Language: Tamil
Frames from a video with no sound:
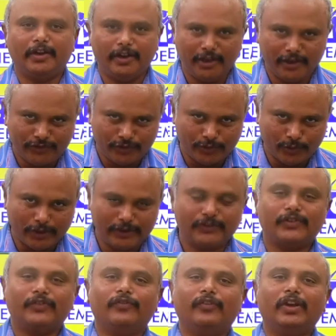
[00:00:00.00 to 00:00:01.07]
டியர்
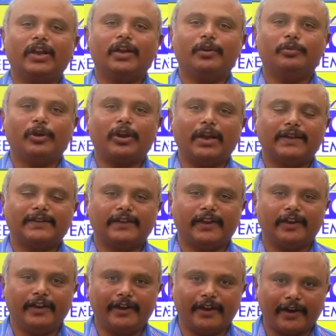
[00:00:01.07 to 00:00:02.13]
ஸ்டூடெண்ட்ஸ் வெல்கம் டு
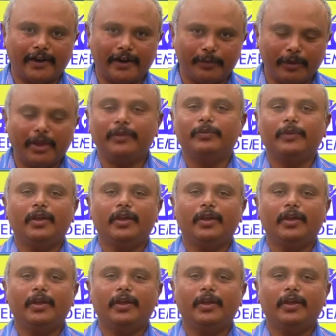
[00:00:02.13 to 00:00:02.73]
கிளாசிக் நீட் அகாடமி